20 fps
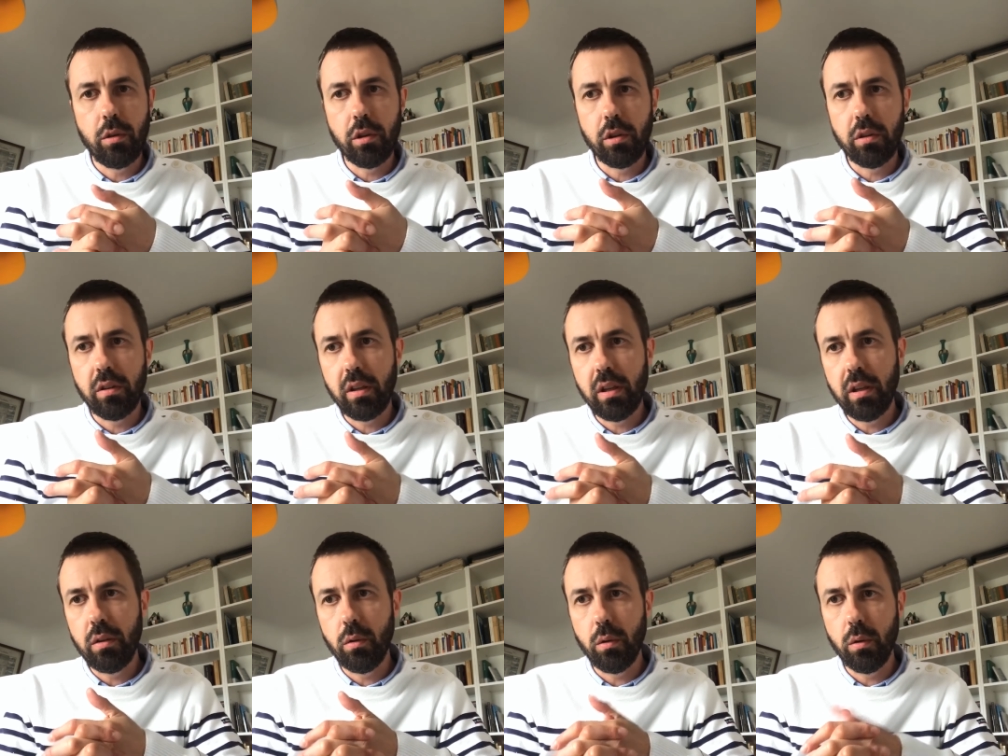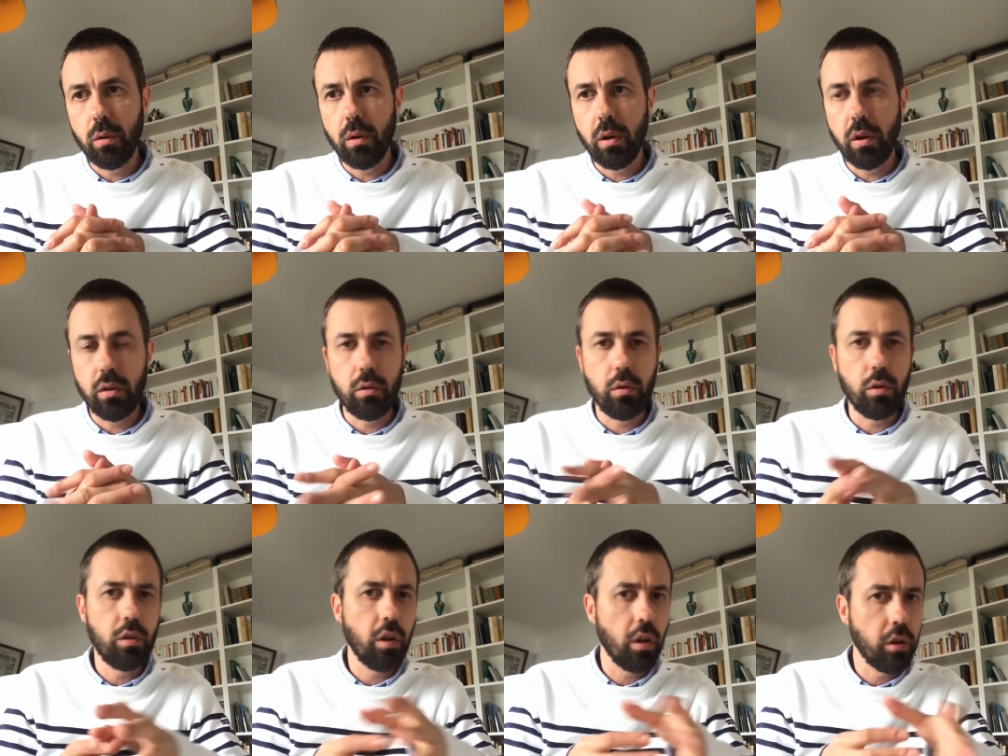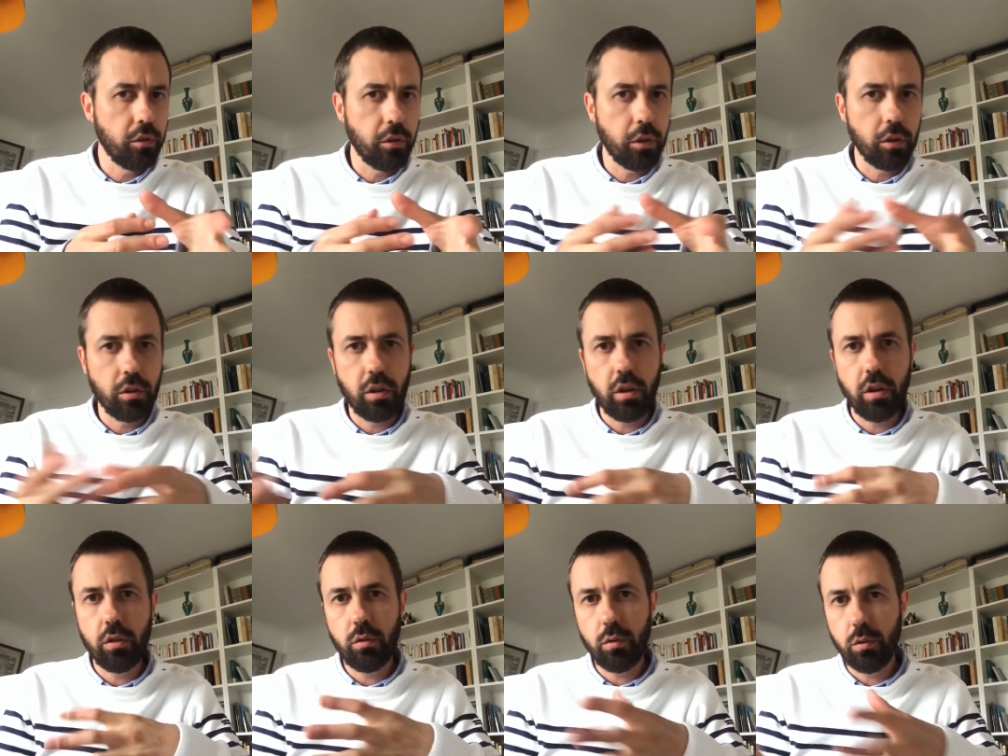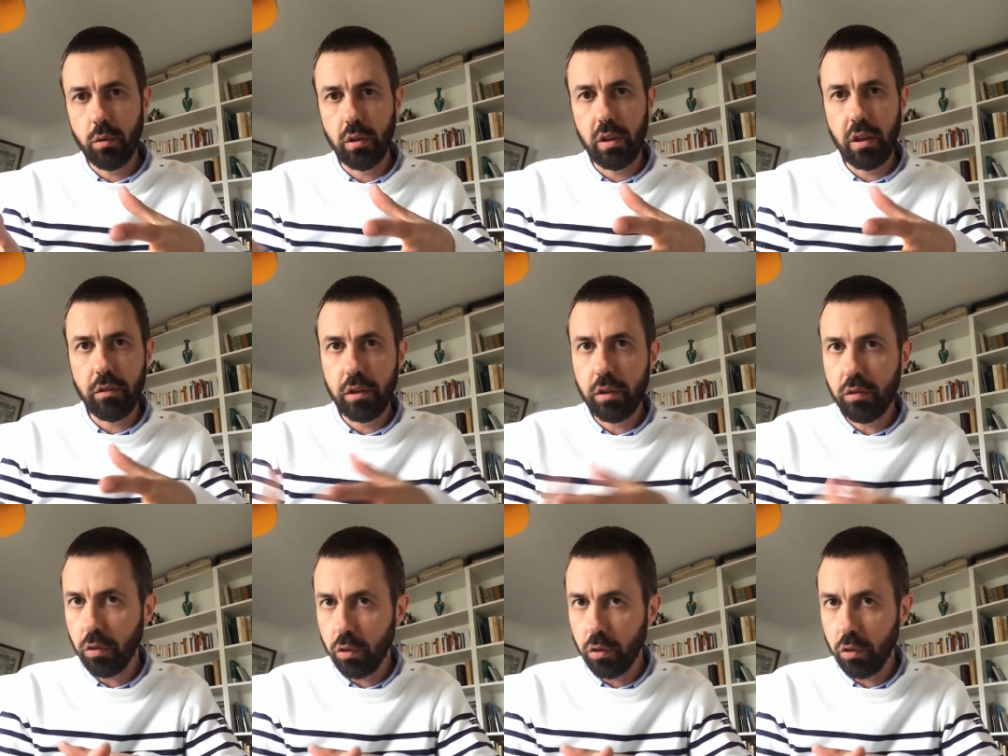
côté de, Kurt euh, Kurt Vonnegut ou de David